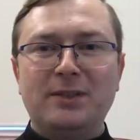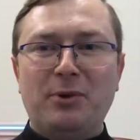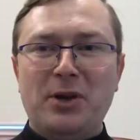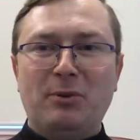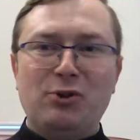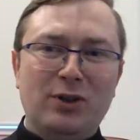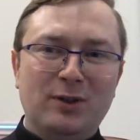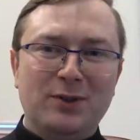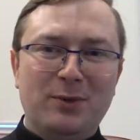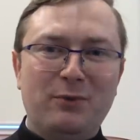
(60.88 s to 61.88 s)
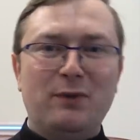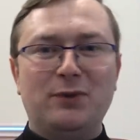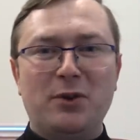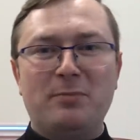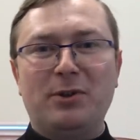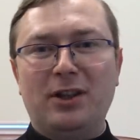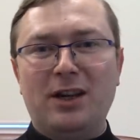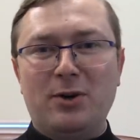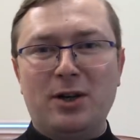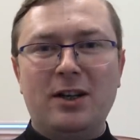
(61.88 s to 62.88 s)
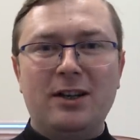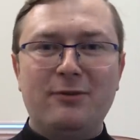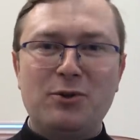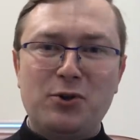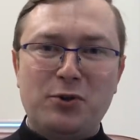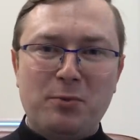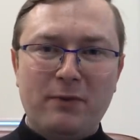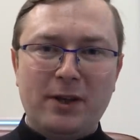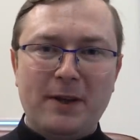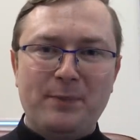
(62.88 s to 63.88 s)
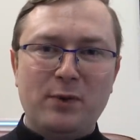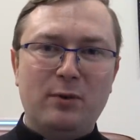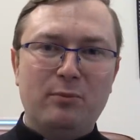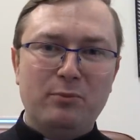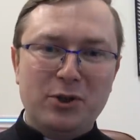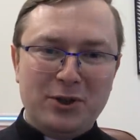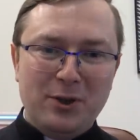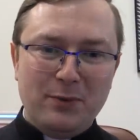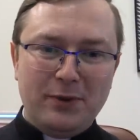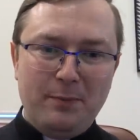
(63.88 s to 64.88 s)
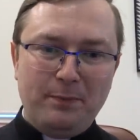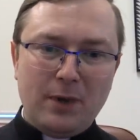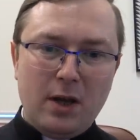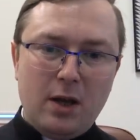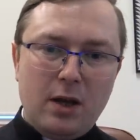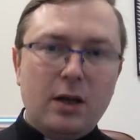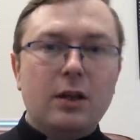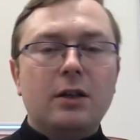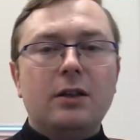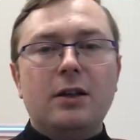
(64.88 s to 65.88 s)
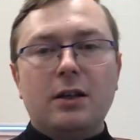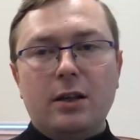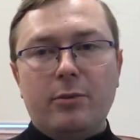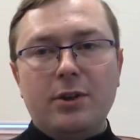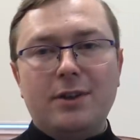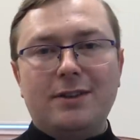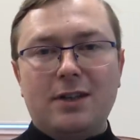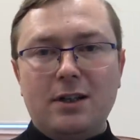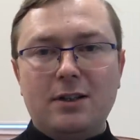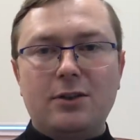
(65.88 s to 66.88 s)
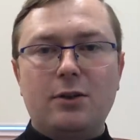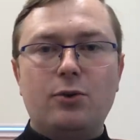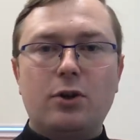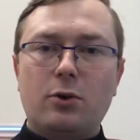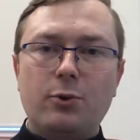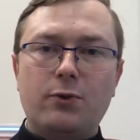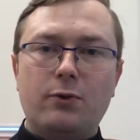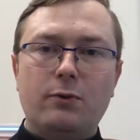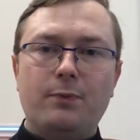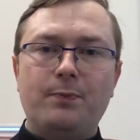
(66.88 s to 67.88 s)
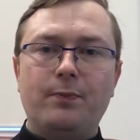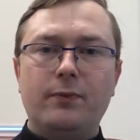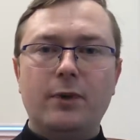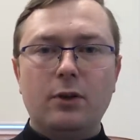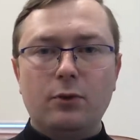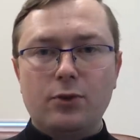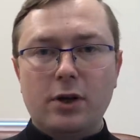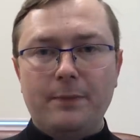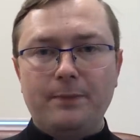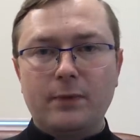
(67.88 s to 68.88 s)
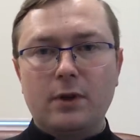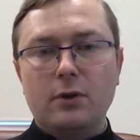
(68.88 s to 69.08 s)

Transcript: jest Pan, jak Pan często mówi w swoich materiałach, właśnie człowiekiem myślącym. Jak najbardziej zgadza się, że Kościół naucza,